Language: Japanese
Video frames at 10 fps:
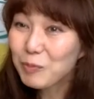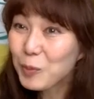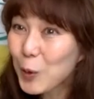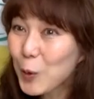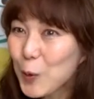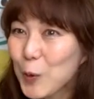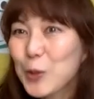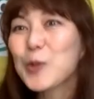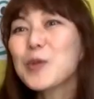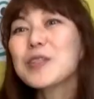もう
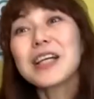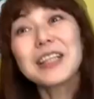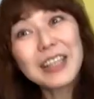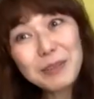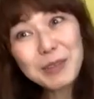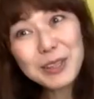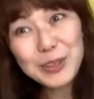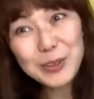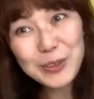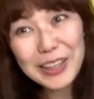教材になりま
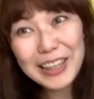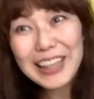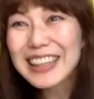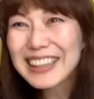すよ、これ。